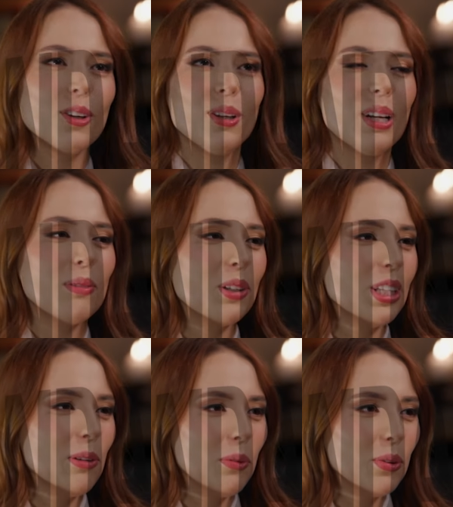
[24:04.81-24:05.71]
todo el amor
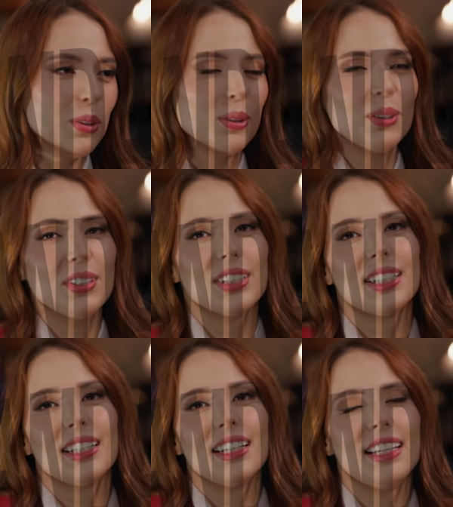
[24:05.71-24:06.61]
del mundo,
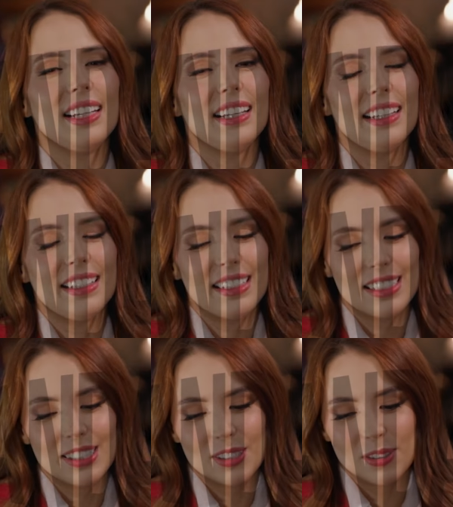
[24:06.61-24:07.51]

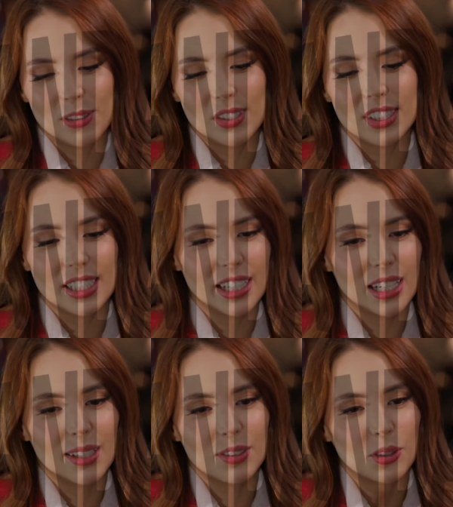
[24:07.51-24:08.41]
eh, con una
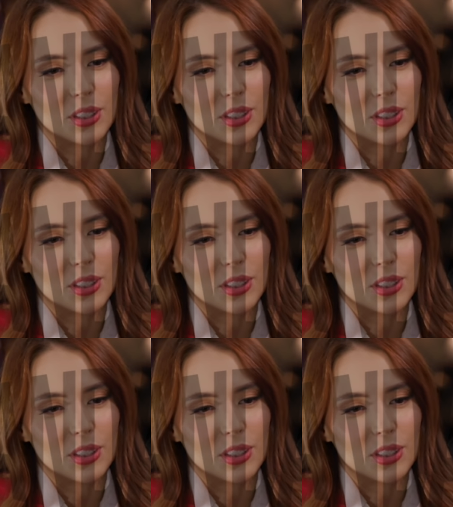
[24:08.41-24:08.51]
entrega